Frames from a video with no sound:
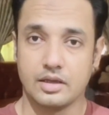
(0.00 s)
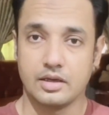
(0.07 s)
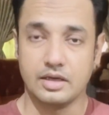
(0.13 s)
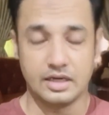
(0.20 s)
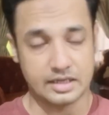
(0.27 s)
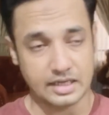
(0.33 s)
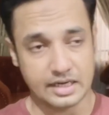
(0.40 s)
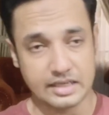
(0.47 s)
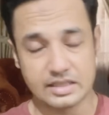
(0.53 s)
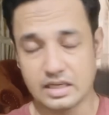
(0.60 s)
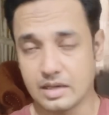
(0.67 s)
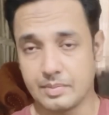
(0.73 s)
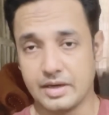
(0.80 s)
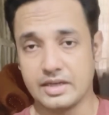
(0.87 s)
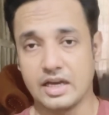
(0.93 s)
लड़का कहता है
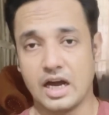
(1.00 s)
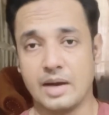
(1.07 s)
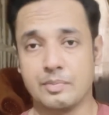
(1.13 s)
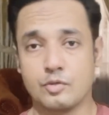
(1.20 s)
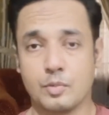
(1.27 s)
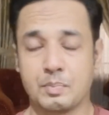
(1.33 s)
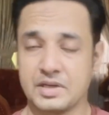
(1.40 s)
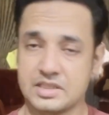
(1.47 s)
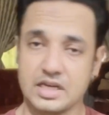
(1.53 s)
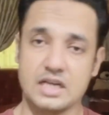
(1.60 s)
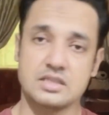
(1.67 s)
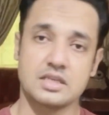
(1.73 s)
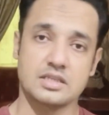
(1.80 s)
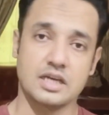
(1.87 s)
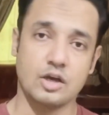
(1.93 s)
कि भाई आपको
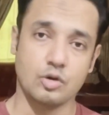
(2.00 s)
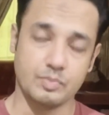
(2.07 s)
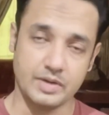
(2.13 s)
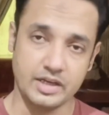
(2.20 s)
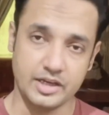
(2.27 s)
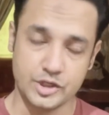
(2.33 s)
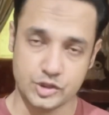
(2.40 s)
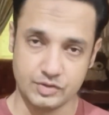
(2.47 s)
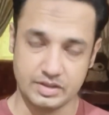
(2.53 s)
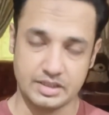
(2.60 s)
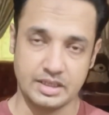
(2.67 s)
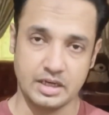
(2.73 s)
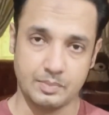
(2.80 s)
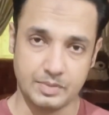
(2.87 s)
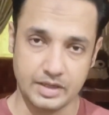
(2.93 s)
पचास हज़ार रुपये रिश्वत
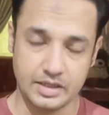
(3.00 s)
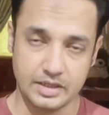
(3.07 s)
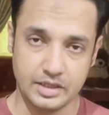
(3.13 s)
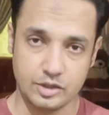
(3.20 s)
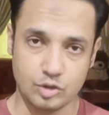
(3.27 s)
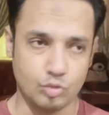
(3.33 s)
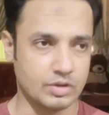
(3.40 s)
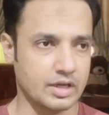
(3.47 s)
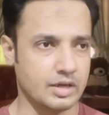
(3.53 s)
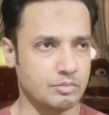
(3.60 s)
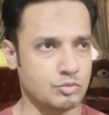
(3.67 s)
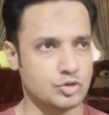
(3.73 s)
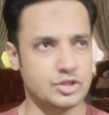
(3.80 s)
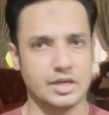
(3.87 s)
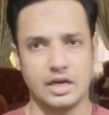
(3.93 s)
देना पड़ेगी क्योंकि
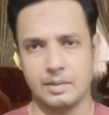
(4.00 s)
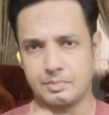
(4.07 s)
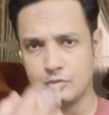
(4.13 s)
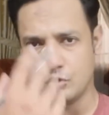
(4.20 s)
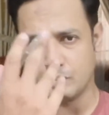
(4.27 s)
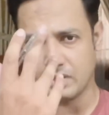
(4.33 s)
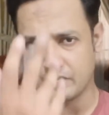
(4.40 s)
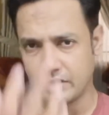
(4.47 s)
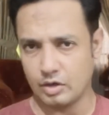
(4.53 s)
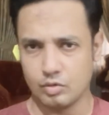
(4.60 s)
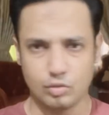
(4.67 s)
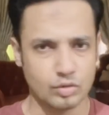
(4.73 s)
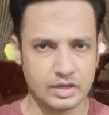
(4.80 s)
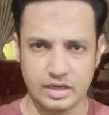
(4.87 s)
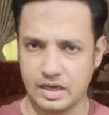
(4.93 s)
मुझे अपने ऊपर वालों
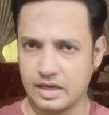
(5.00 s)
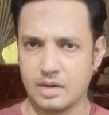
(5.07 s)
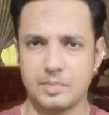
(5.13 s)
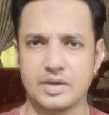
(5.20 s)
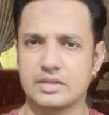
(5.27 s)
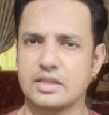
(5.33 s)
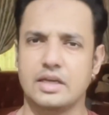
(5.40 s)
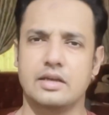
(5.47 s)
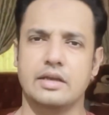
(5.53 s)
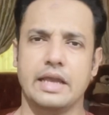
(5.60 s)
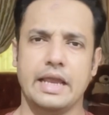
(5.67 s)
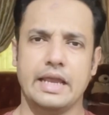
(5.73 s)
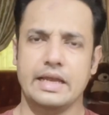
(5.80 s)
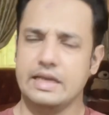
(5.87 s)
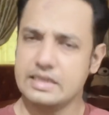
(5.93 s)
को खिलाना पड़ता है
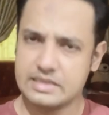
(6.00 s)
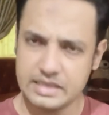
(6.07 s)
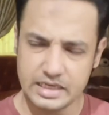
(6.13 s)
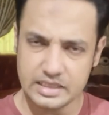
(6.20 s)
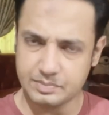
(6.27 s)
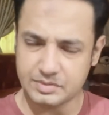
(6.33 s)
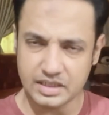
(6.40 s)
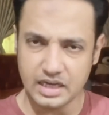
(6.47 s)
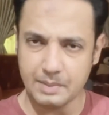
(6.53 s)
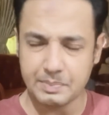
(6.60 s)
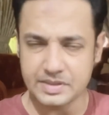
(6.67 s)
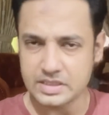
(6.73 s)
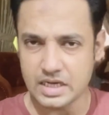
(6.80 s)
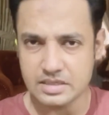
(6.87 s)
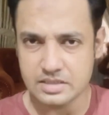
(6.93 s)
इसलिए जब तक आप
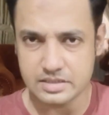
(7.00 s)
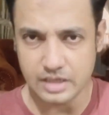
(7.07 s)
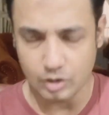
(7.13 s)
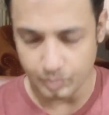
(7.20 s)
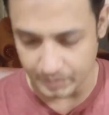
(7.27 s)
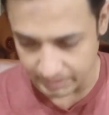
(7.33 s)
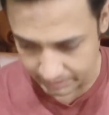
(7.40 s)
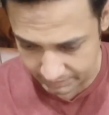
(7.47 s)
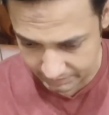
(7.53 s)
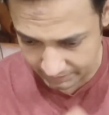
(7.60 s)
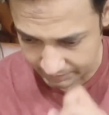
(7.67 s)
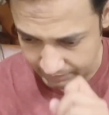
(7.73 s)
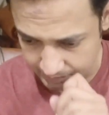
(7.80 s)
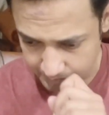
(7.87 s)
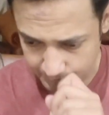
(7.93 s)
पचास हज़ार रुपये नहीं
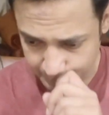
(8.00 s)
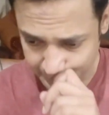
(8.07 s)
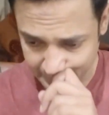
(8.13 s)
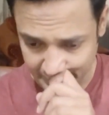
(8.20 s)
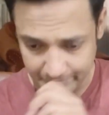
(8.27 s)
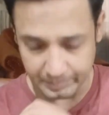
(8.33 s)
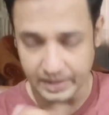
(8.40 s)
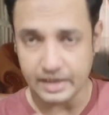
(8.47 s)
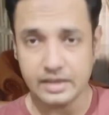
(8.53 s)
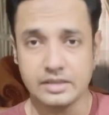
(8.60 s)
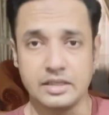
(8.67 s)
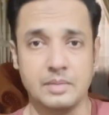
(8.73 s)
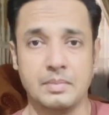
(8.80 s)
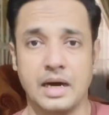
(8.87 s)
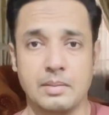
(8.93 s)
देंगी मैं
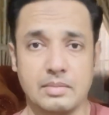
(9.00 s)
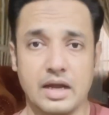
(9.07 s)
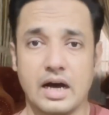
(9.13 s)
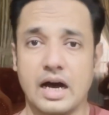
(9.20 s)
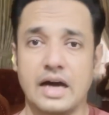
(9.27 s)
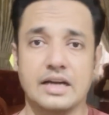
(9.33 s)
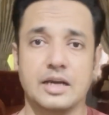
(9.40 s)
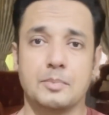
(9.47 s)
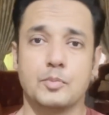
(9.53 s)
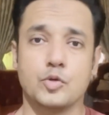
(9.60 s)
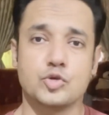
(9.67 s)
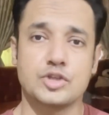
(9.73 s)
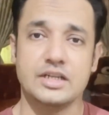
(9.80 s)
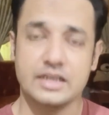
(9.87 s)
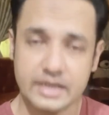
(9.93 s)
ये मामला आगे
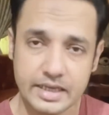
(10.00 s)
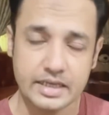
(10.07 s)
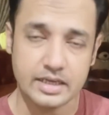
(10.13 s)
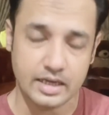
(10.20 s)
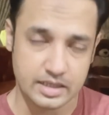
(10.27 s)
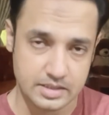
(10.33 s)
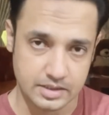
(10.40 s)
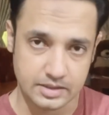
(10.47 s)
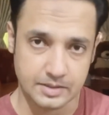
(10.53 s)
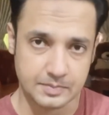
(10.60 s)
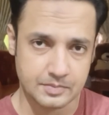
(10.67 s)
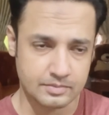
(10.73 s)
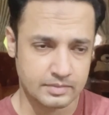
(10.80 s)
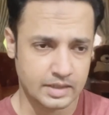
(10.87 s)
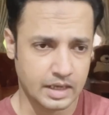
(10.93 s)
प्रोसीड नहीं करा
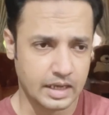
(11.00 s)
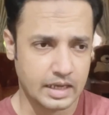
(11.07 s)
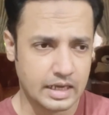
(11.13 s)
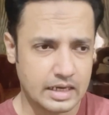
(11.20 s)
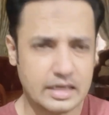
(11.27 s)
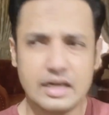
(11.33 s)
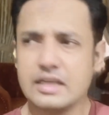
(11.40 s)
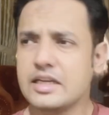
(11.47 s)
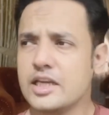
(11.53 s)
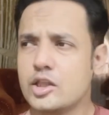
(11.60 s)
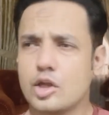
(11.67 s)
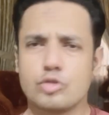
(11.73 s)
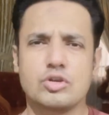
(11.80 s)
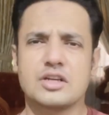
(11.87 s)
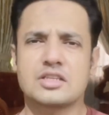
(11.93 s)
सकता लड़की
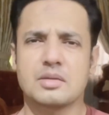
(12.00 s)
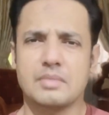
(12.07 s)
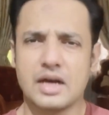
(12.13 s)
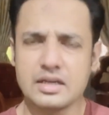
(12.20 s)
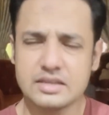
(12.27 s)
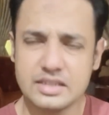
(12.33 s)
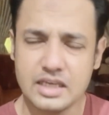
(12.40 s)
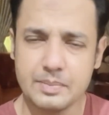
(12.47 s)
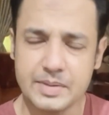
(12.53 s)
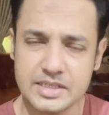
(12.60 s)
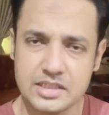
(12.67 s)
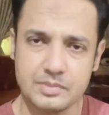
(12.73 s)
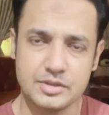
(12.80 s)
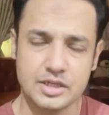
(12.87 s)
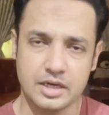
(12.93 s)
इधर उधर से मांगती है
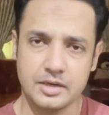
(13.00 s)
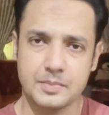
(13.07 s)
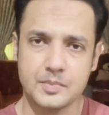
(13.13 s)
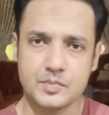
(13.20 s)
पैसे बेचारी